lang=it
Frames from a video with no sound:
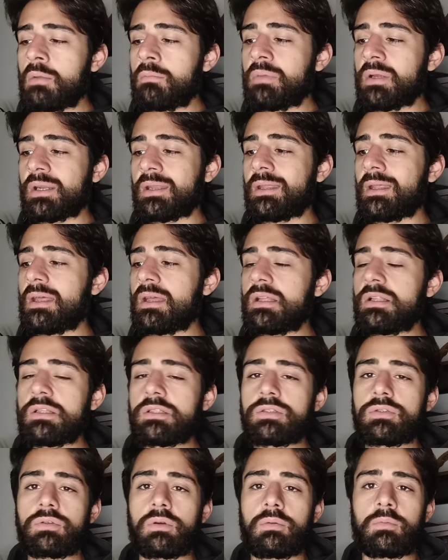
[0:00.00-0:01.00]
perché
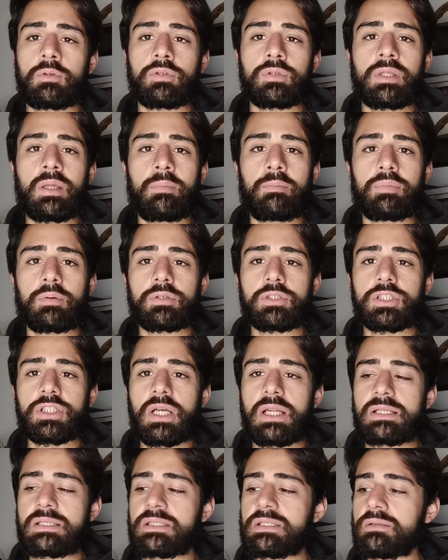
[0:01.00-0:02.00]
il suo modo di
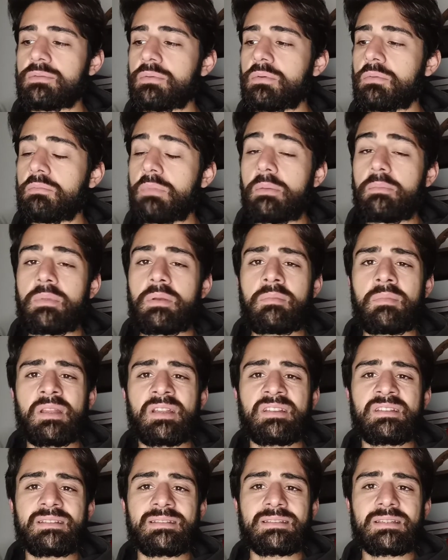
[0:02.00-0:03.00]
approcciarsi
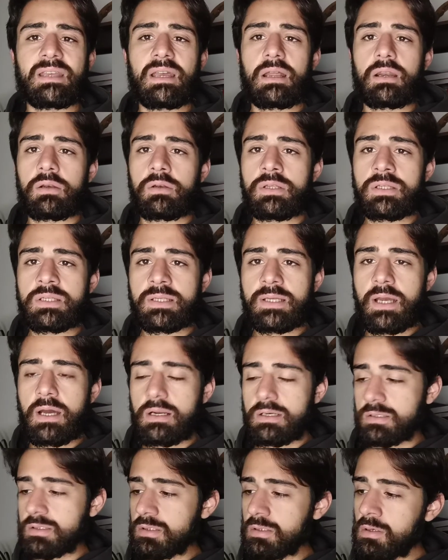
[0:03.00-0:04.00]
probabilmente è scarno e
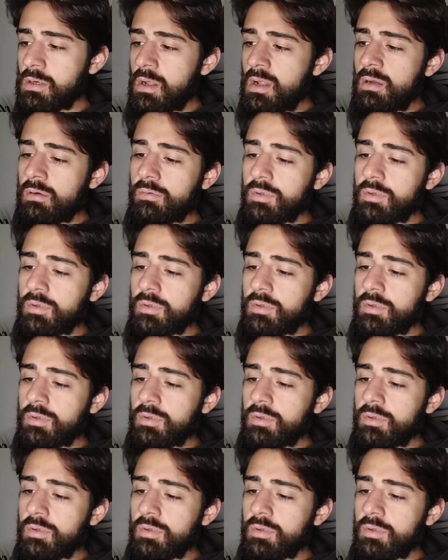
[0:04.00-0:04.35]
scarso,